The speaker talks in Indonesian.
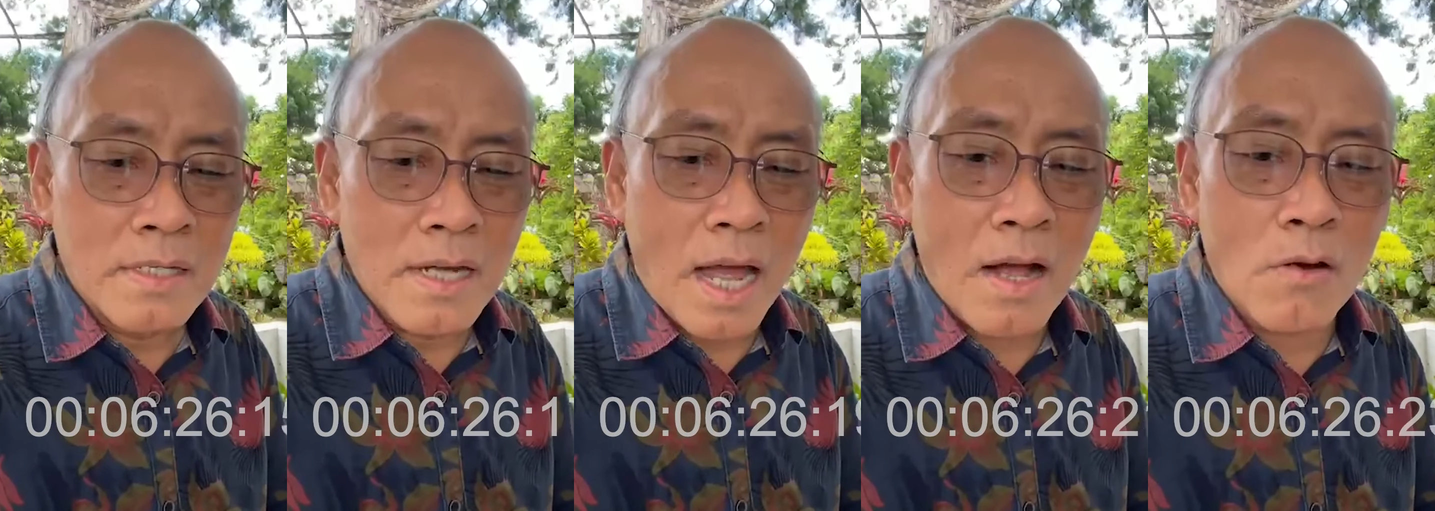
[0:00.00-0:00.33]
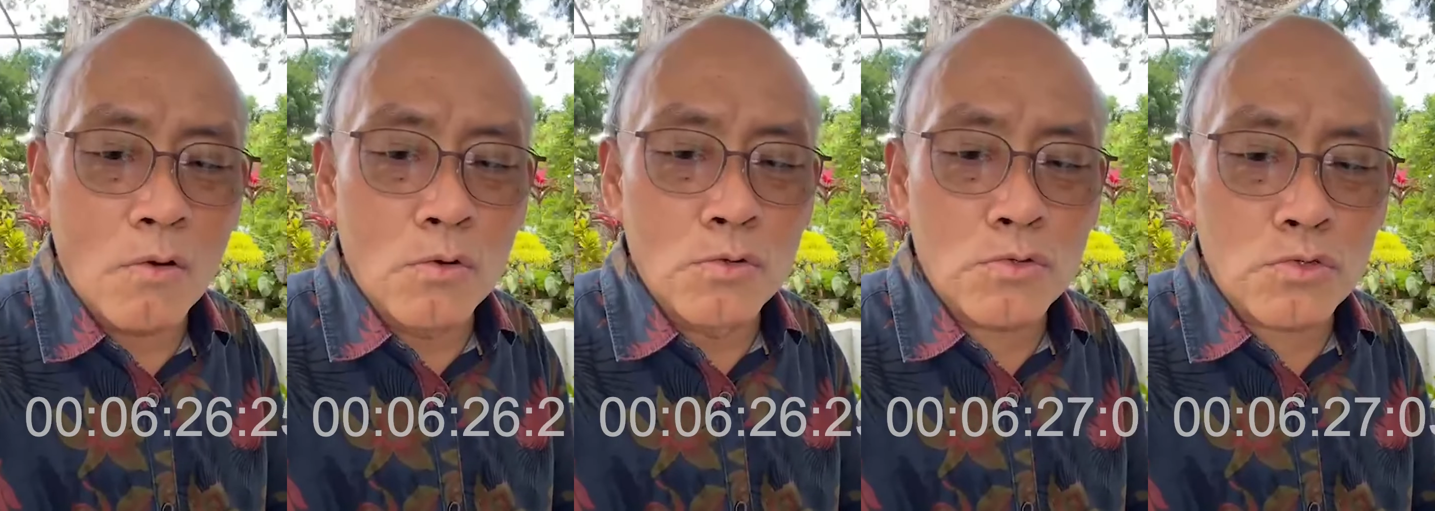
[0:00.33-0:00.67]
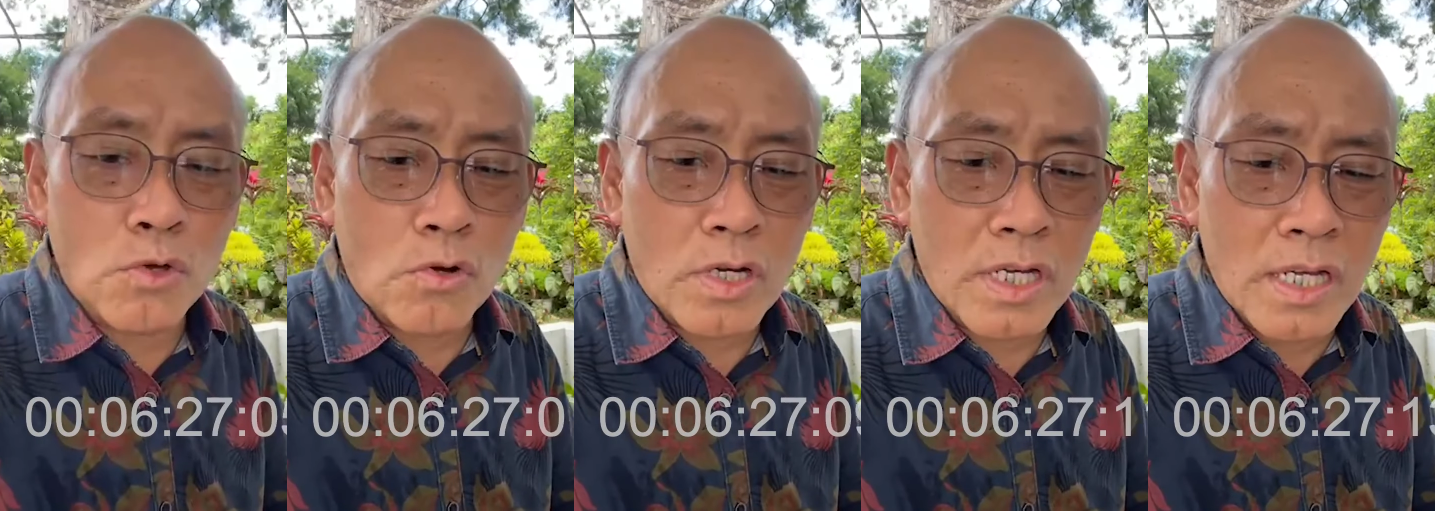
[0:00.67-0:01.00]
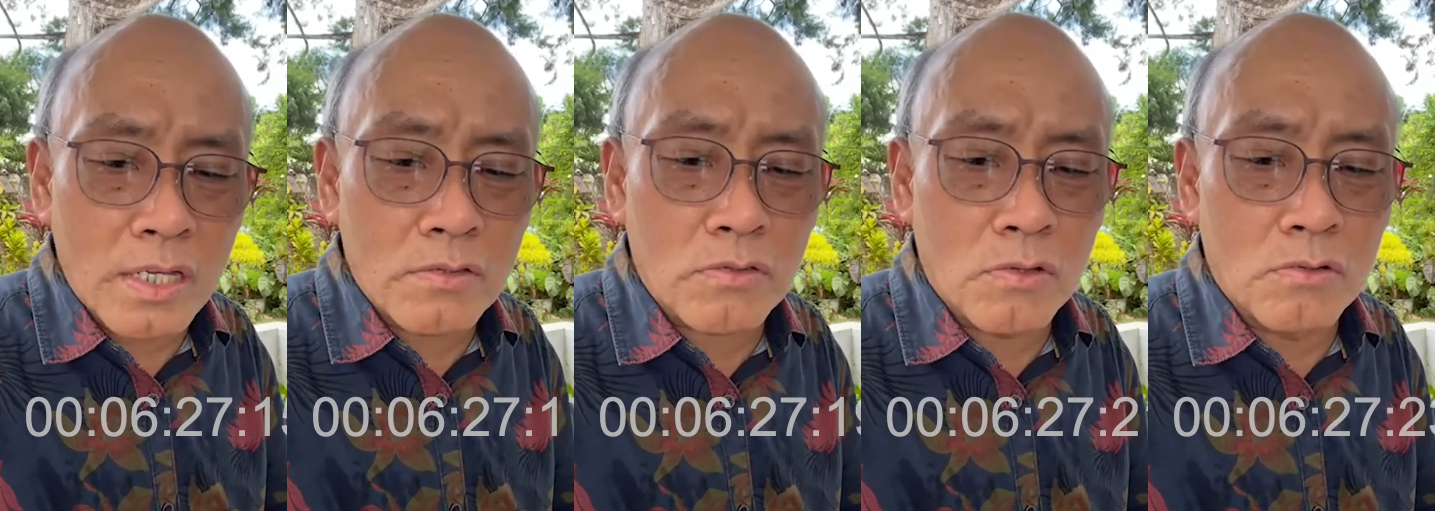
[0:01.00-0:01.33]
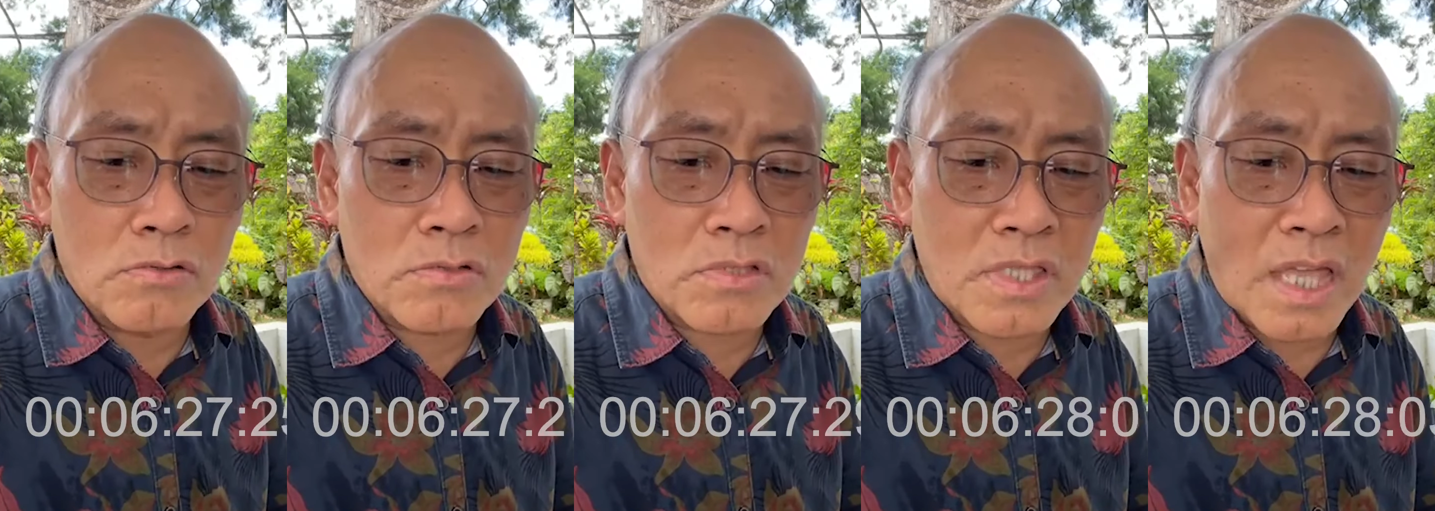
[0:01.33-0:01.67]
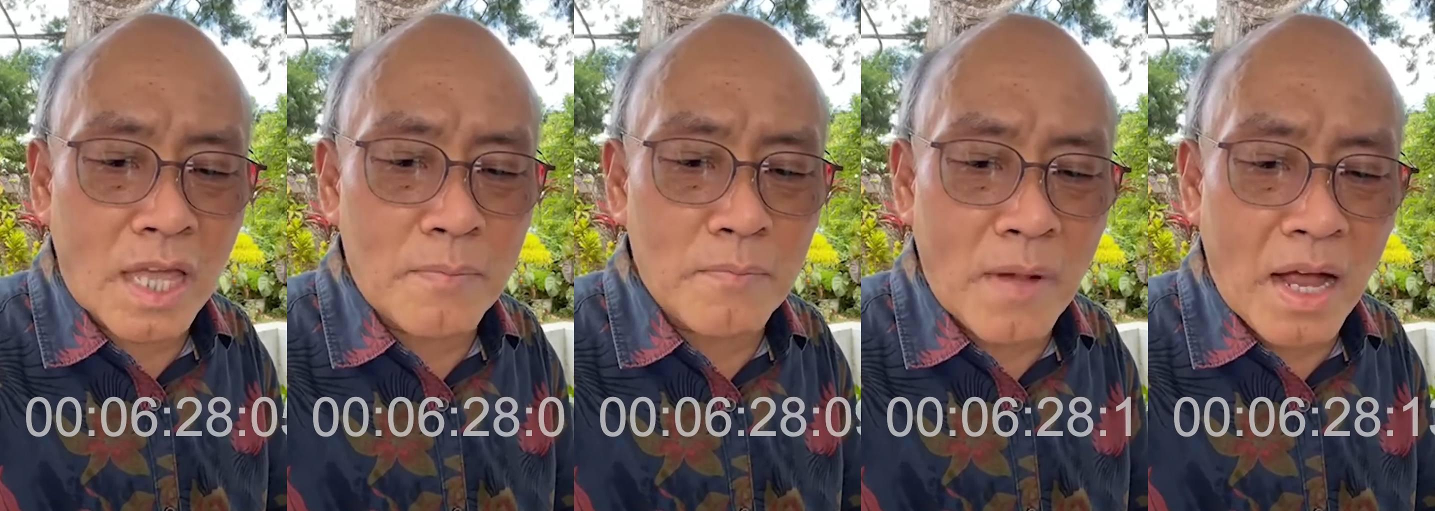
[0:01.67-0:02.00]
Nah, untuk itu
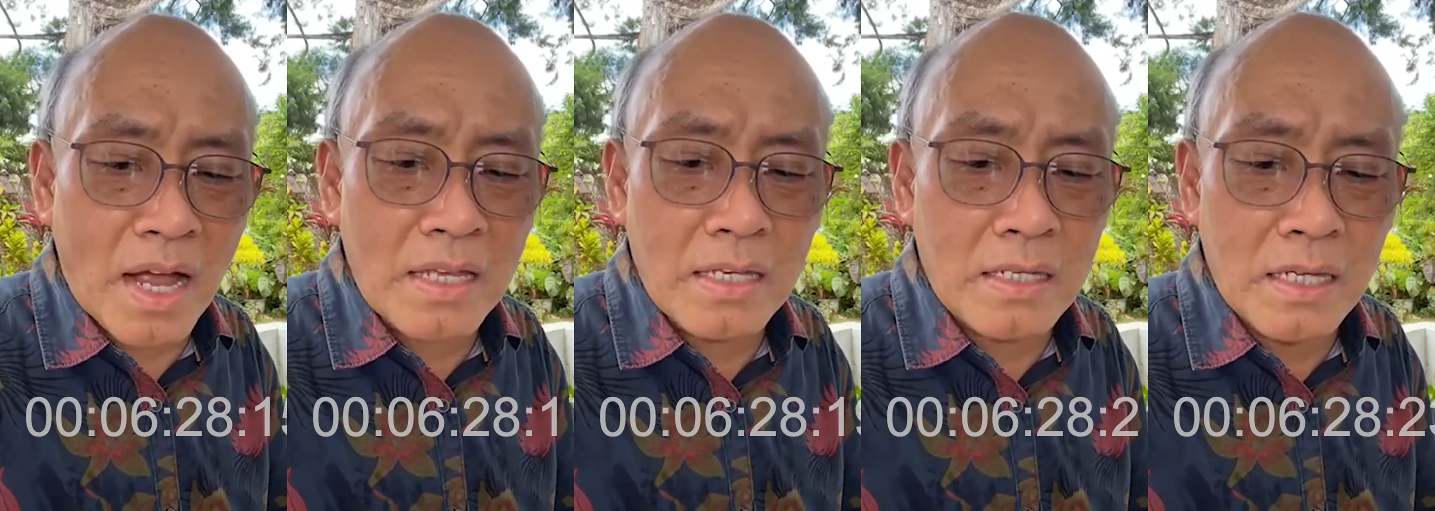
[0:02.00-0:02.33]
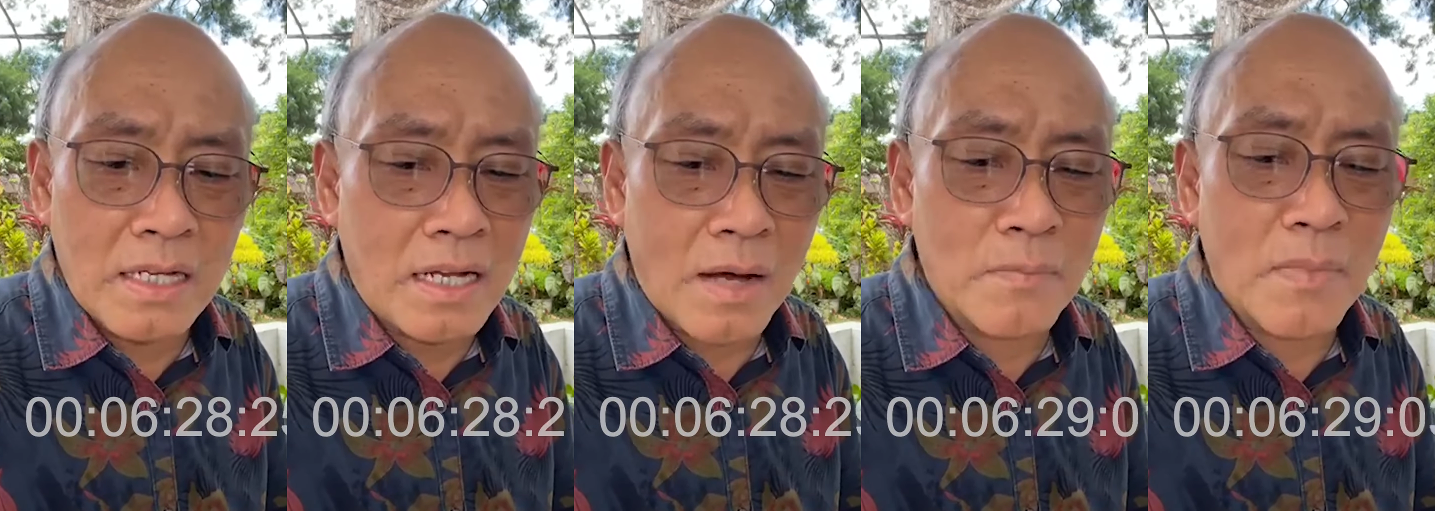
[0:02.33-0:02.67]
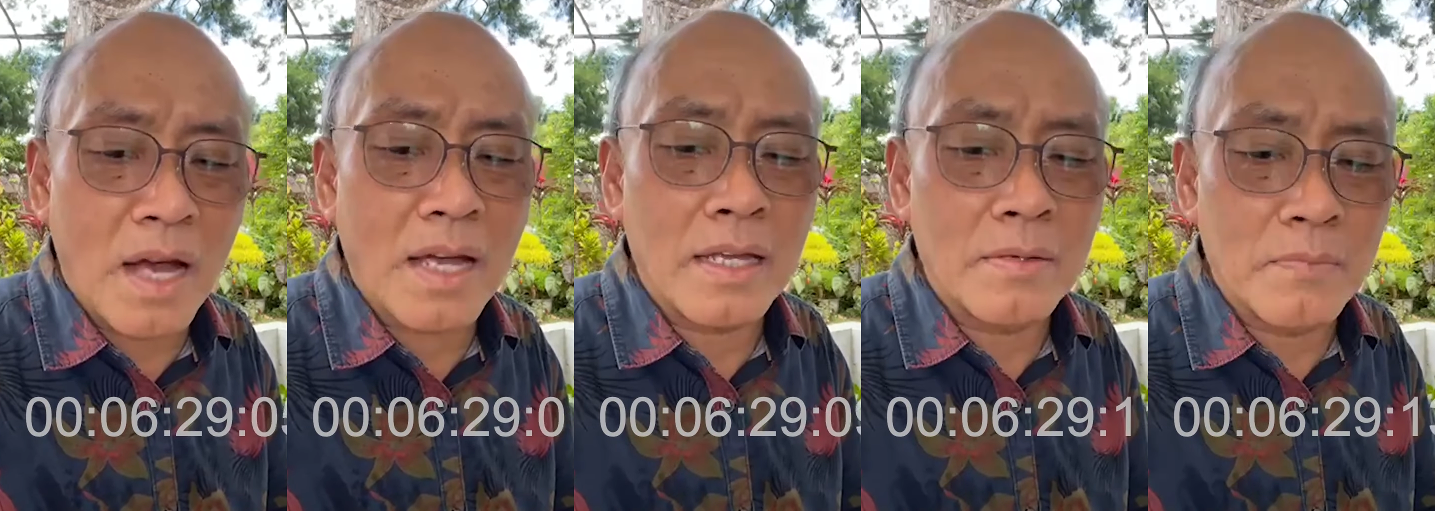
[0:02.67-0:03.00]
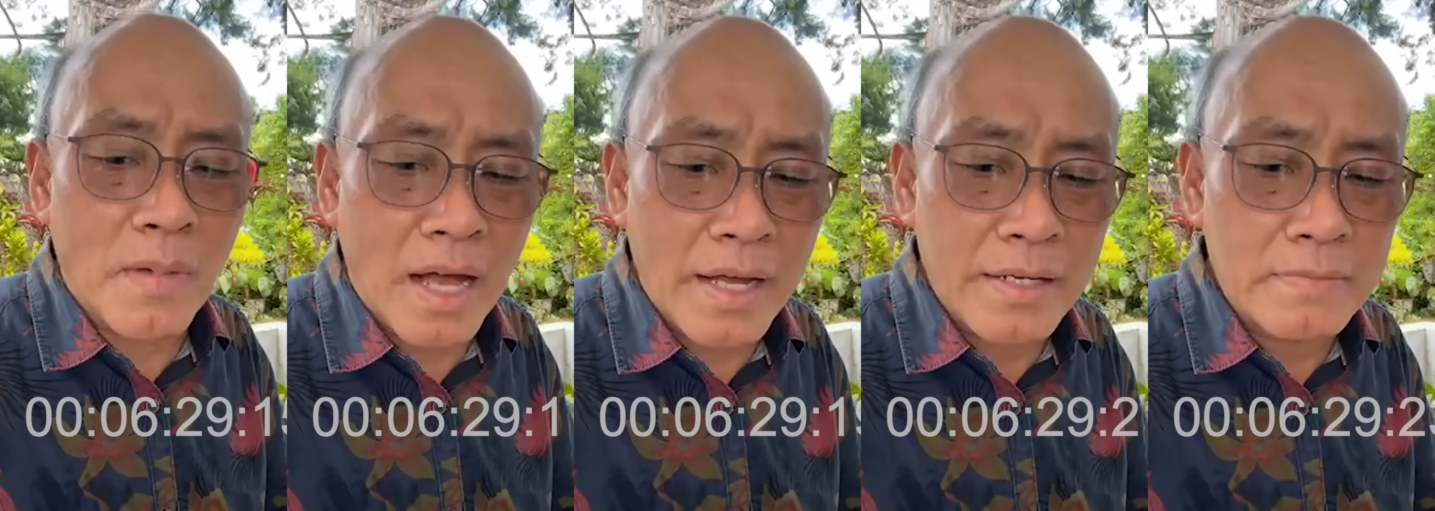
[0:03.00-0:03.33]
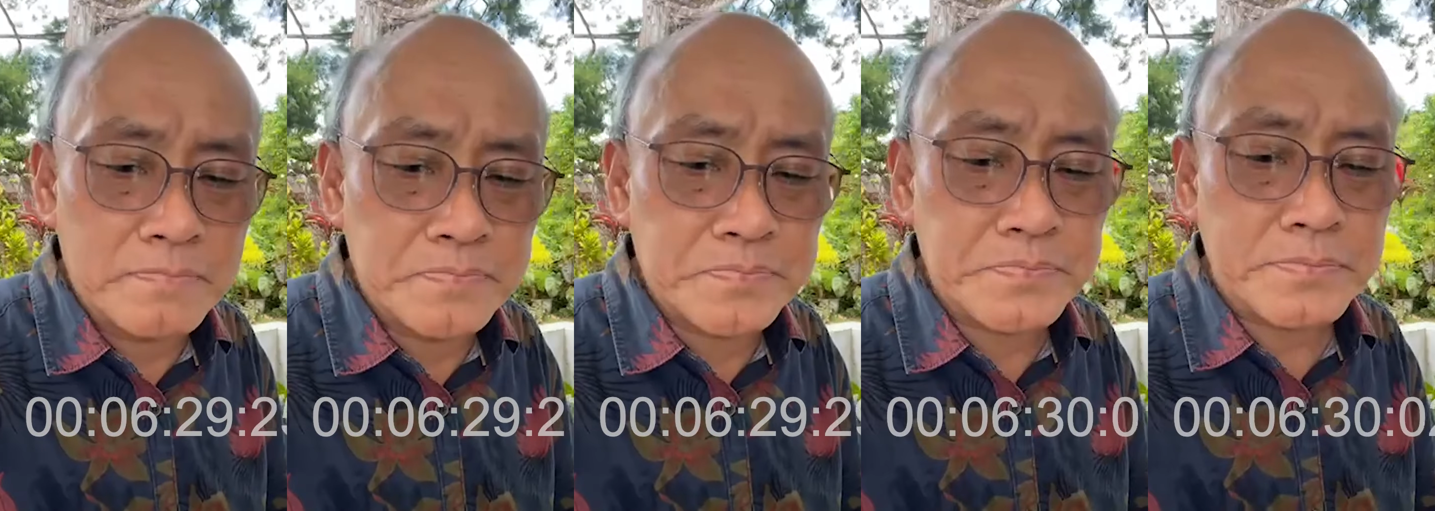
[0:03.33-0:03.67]
tema ini nggak main-main.